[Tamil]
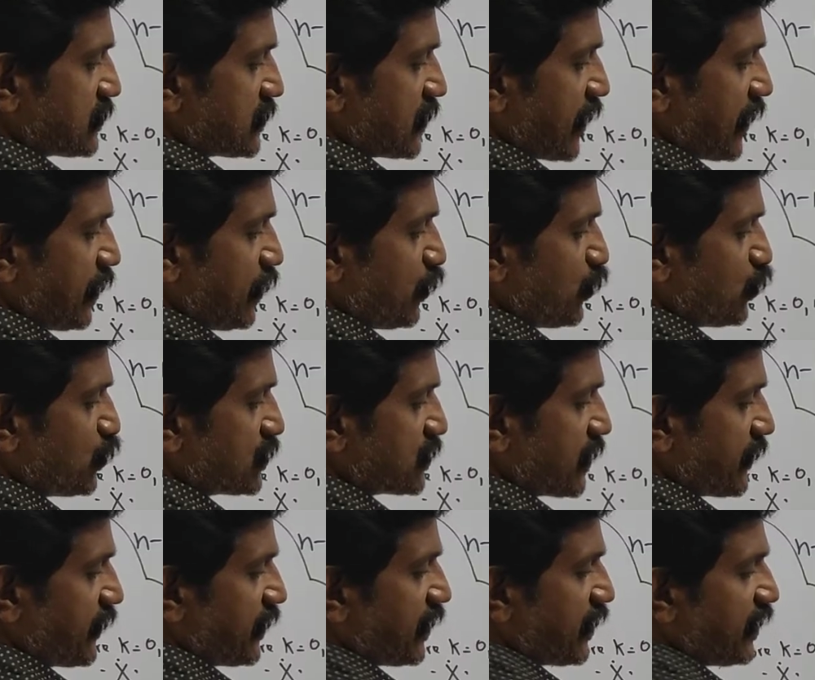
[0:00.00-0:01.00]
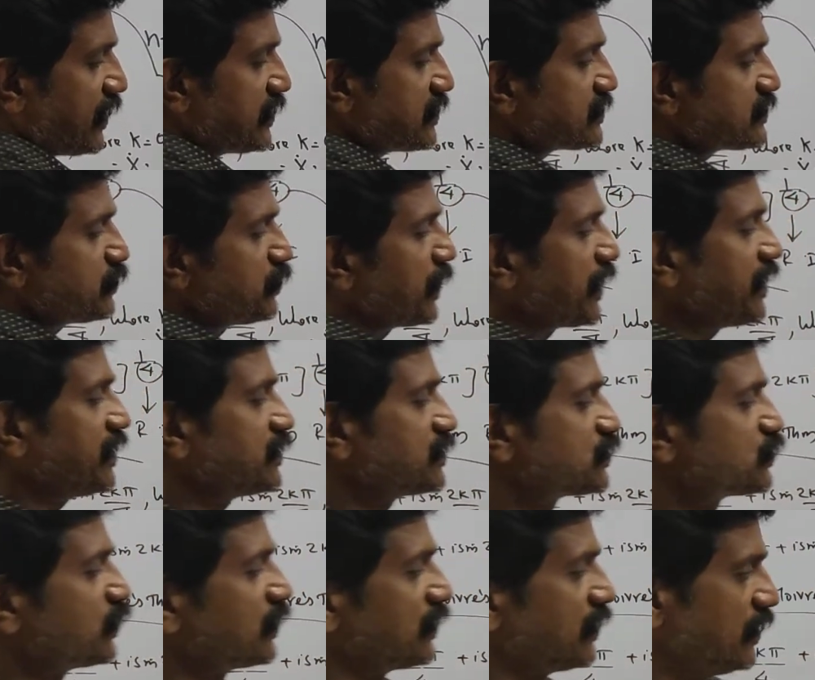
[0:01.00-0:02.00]
சைன் டூ செவன்ட்டி இஸ்
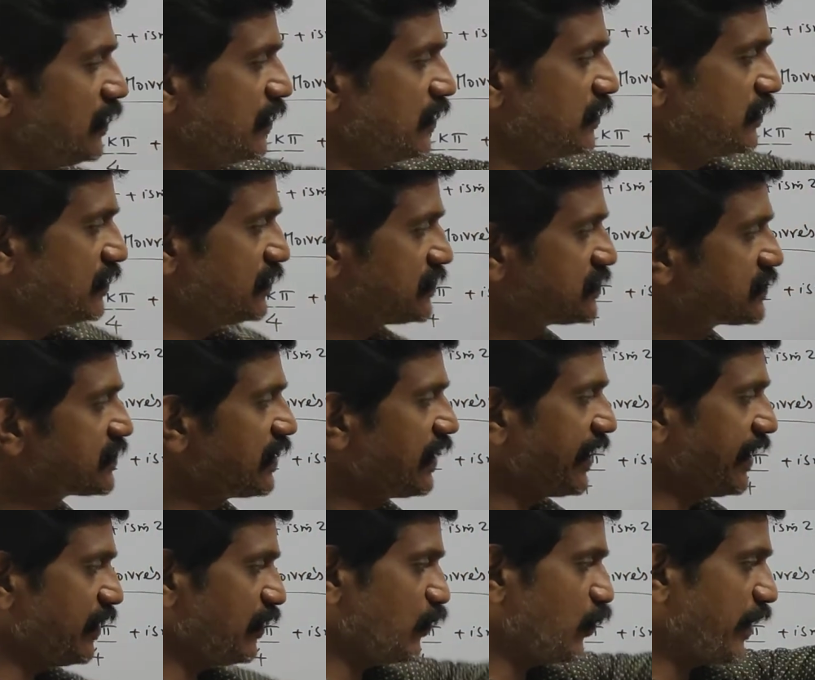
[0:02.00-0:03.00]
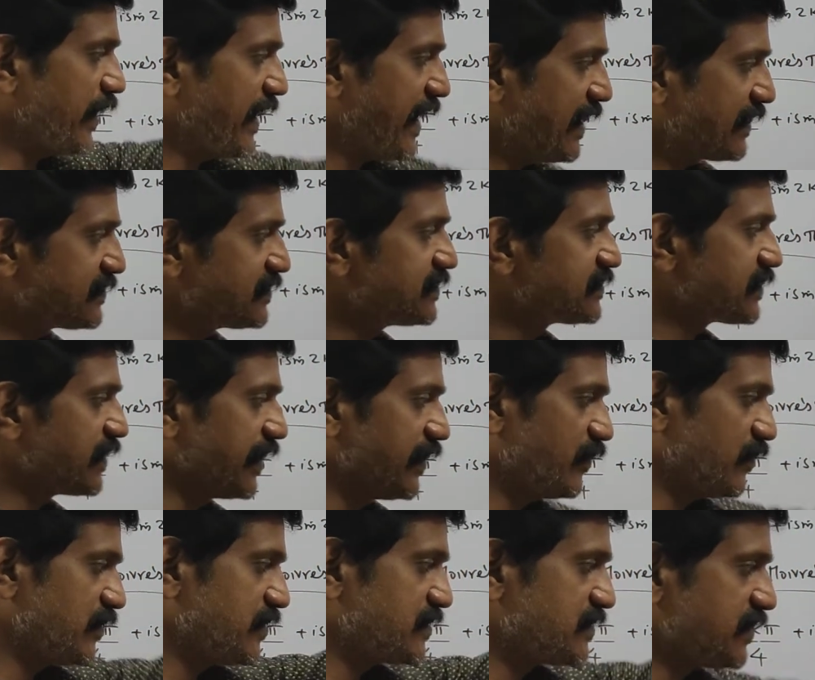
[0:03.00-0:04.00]
மைனஸ் ஒன் திஸ் லைன் ஒய் ஆக்சிஸ்
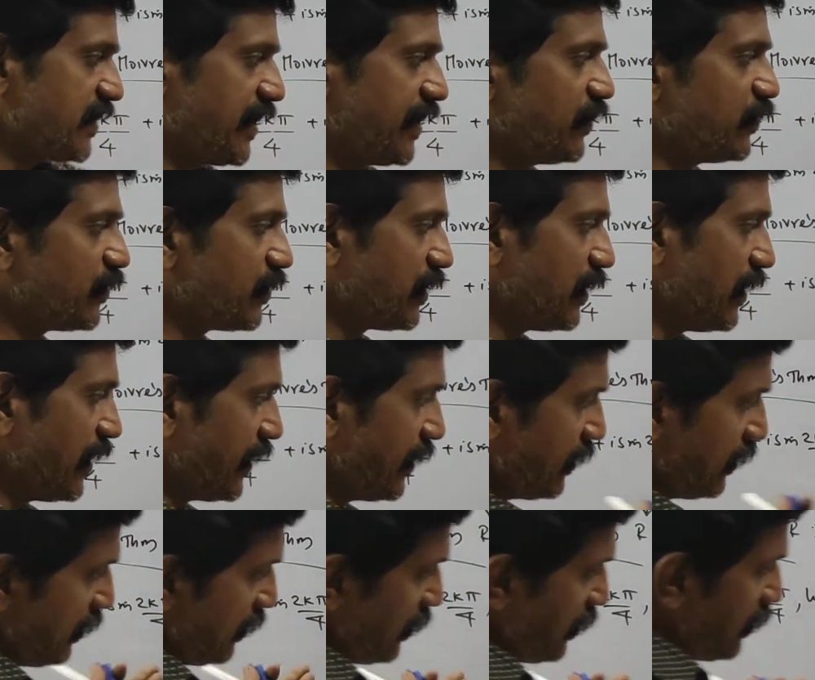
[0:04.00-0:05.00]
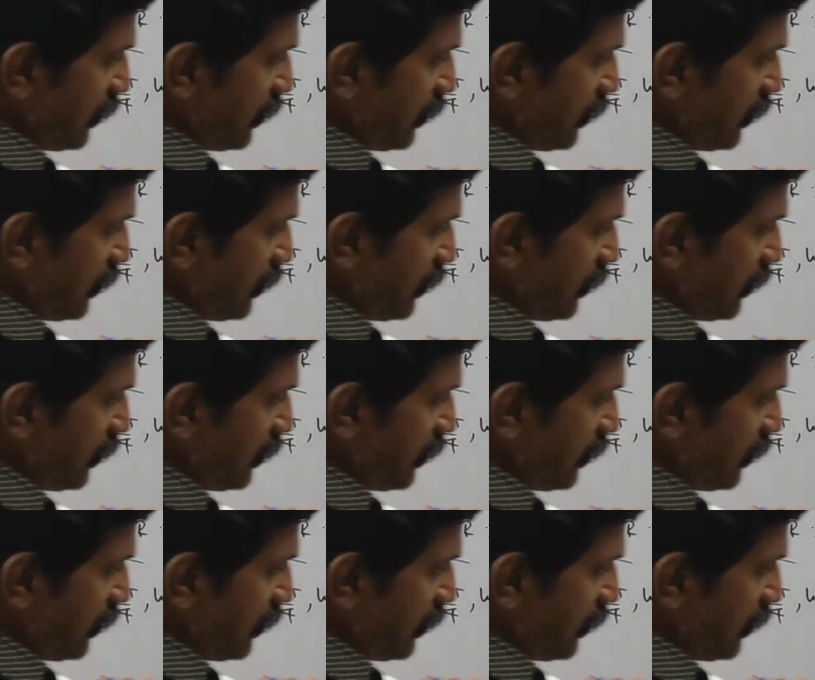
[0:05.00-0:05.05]
லைன் வந்து சைனோட லைன்